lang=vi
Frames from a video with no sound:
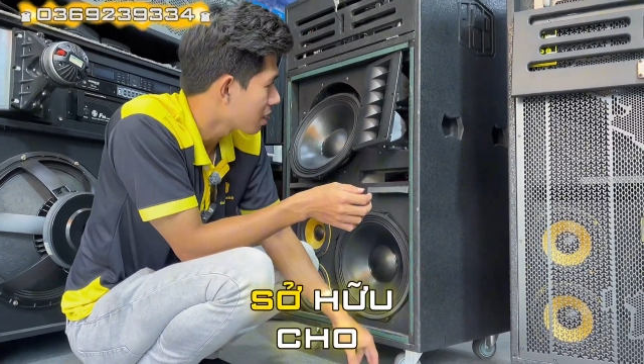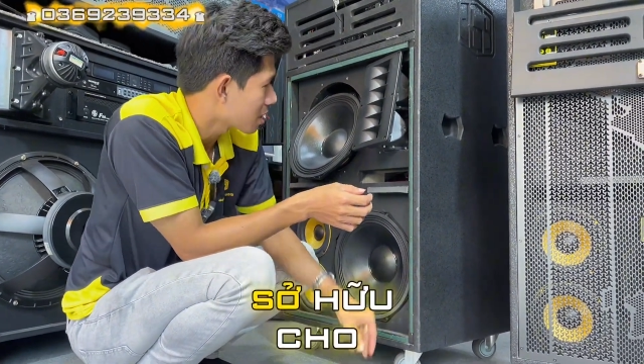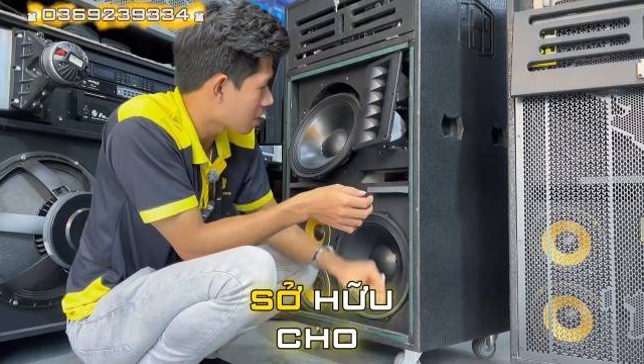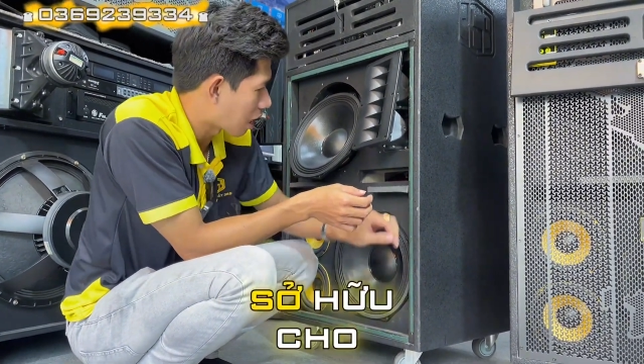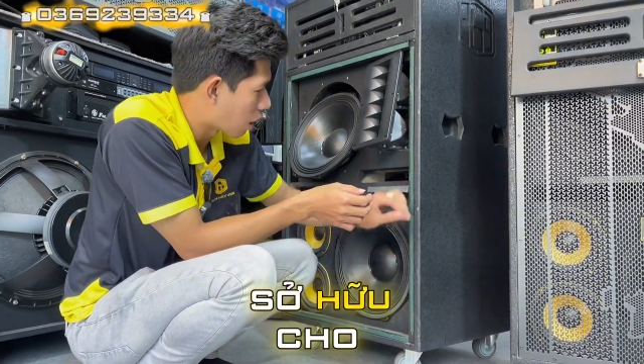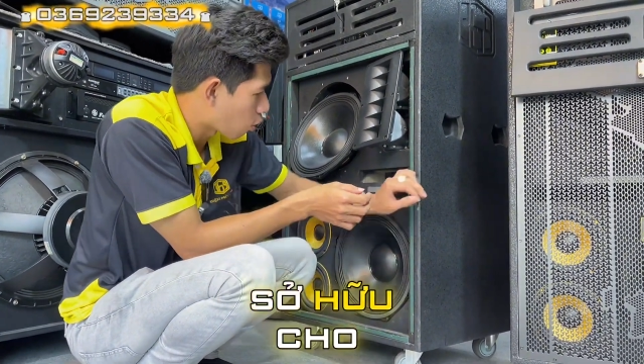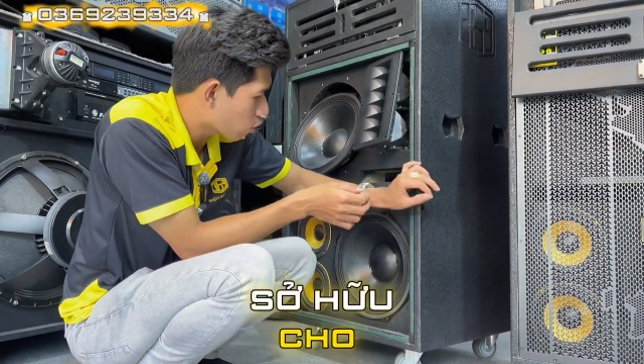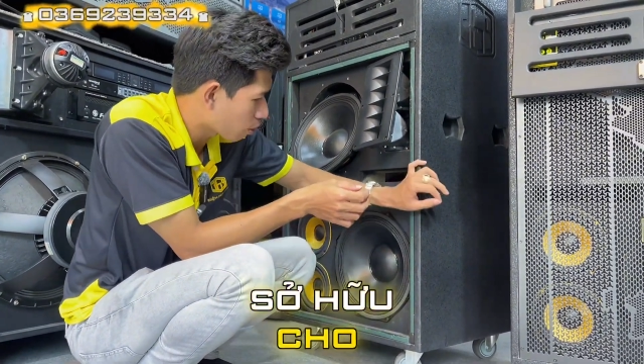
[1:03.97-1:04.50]

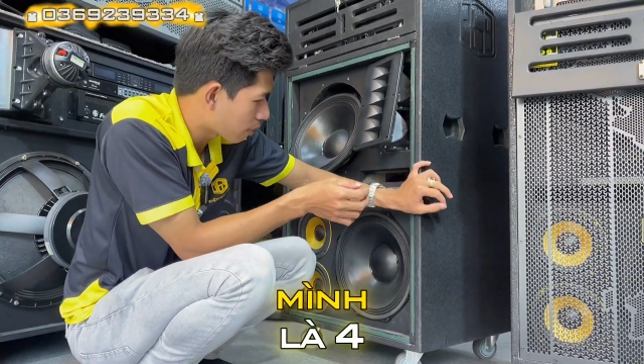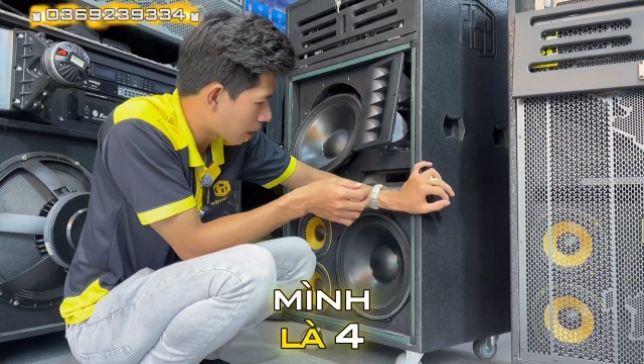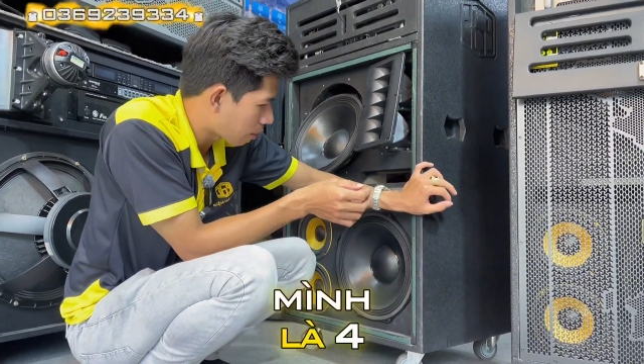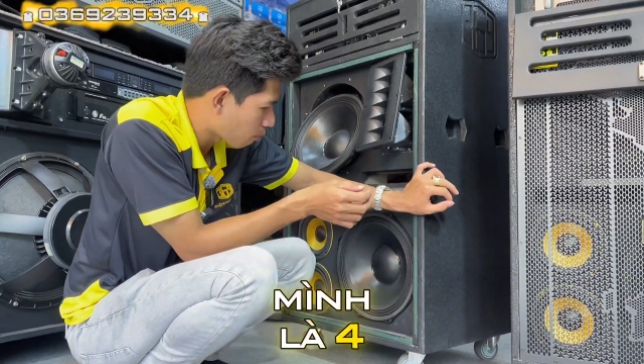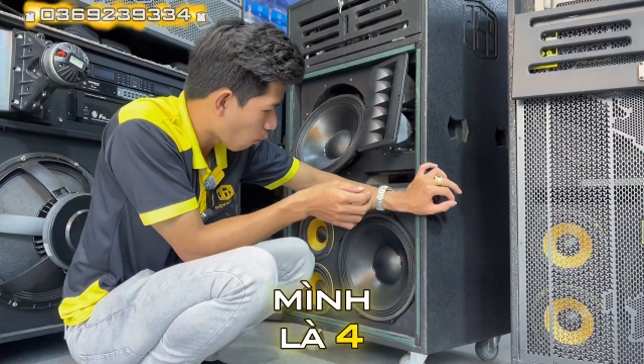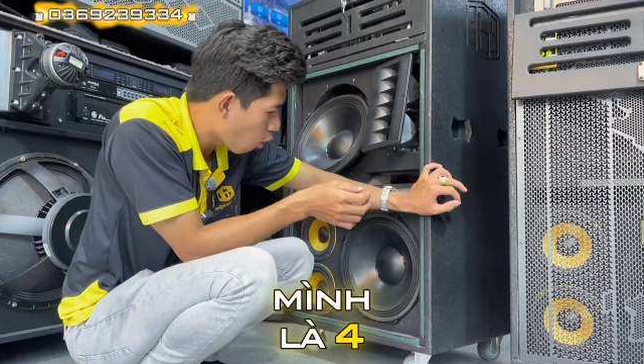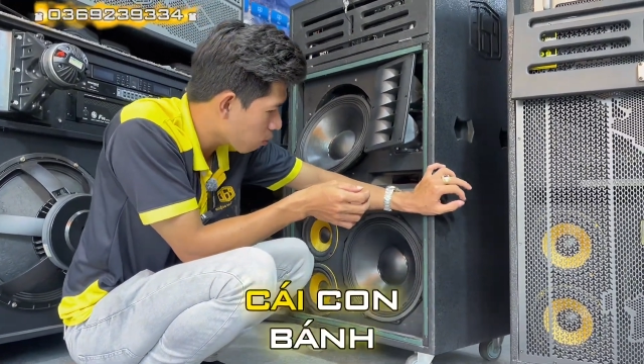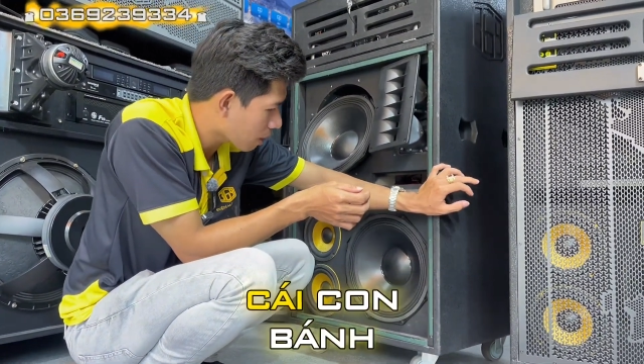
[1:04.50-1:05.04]
sở hữu cho mình là
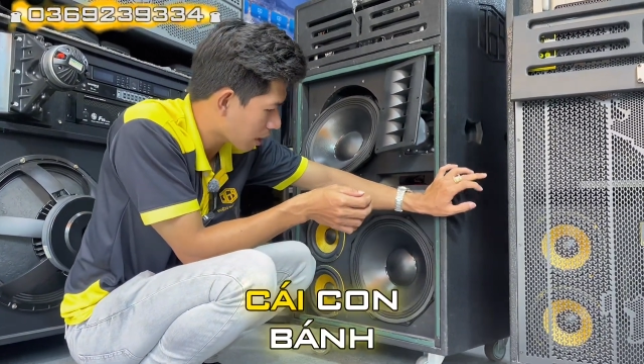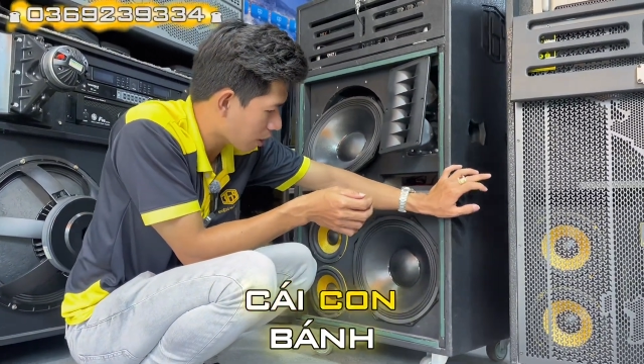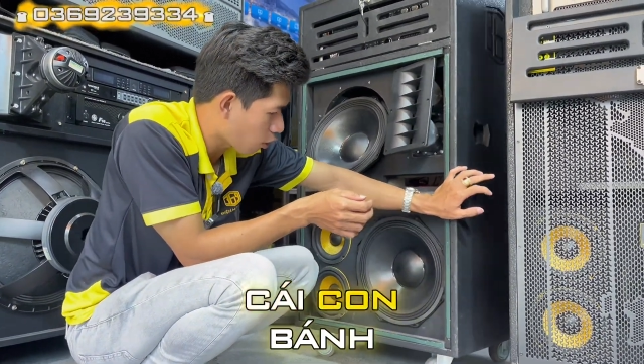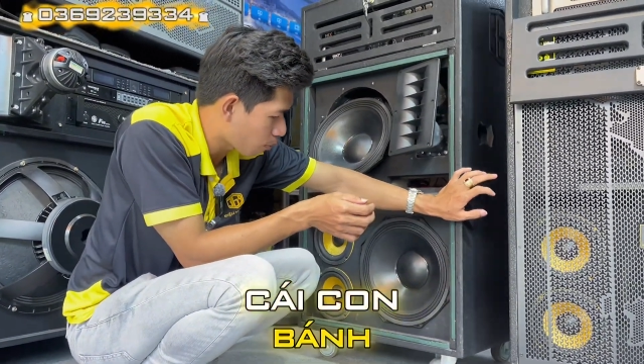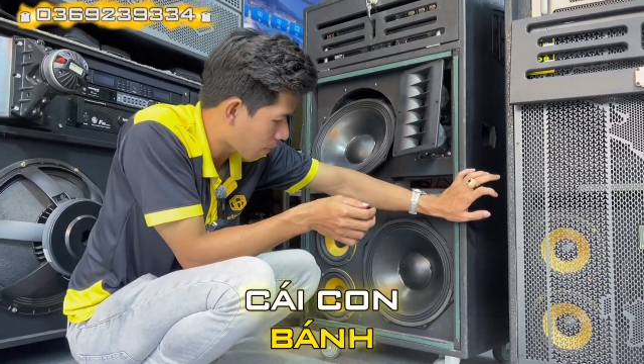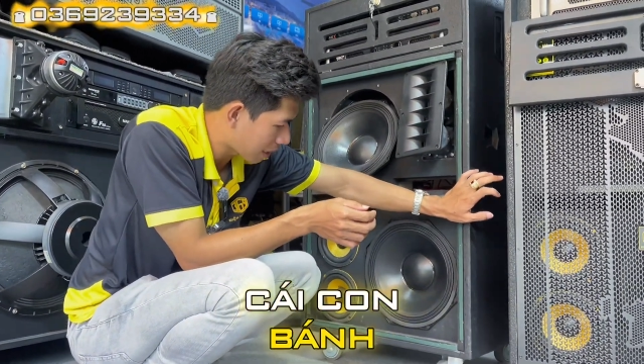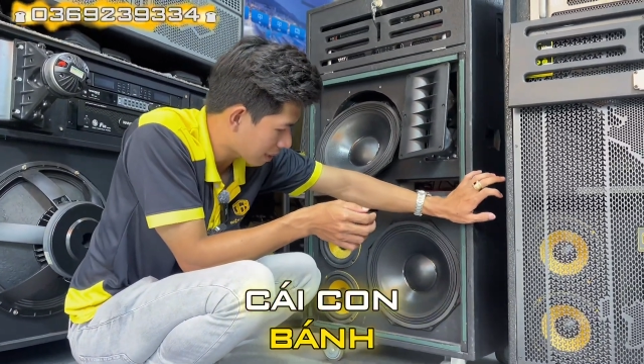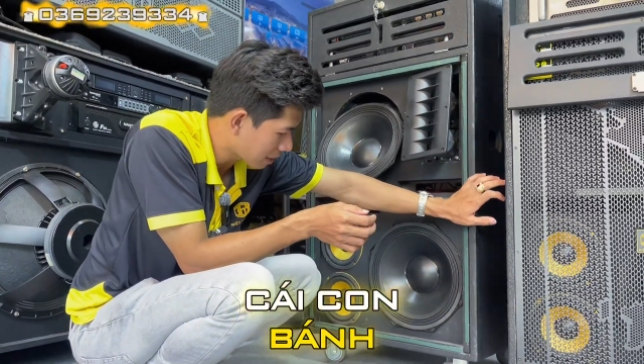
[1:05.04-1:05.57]
bốn cái
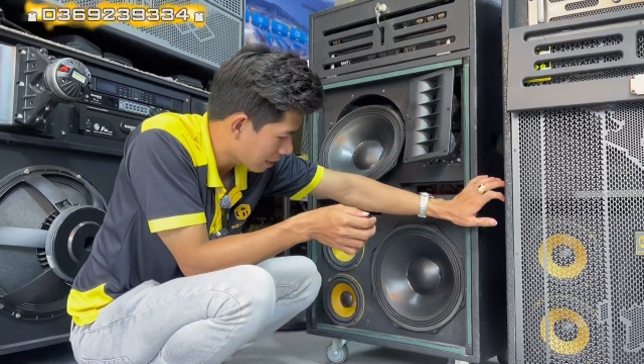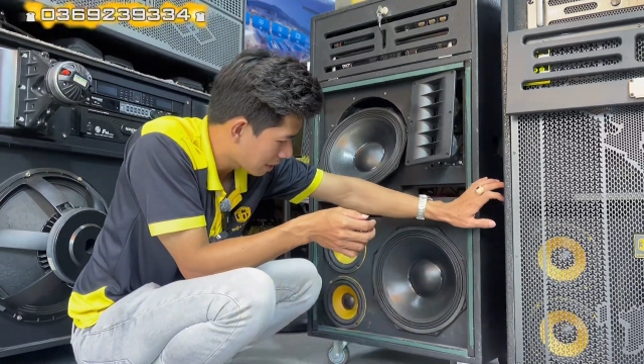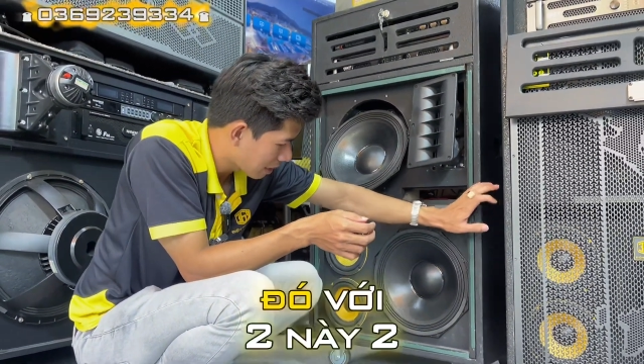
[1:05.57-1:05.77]
con bánh